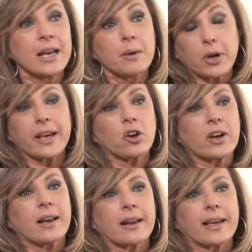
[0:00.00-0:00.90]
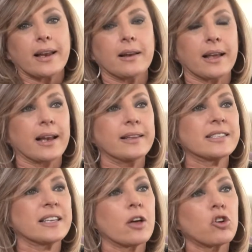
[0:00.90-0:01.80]
Porque creo que el,
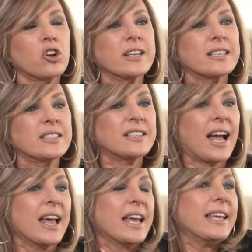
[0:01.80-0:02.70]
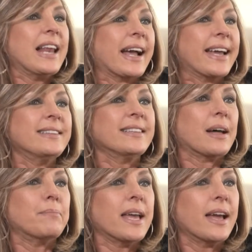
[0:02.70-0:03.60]
diseñador lo necesita y la gente
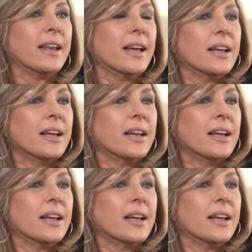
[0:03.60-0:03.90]
también.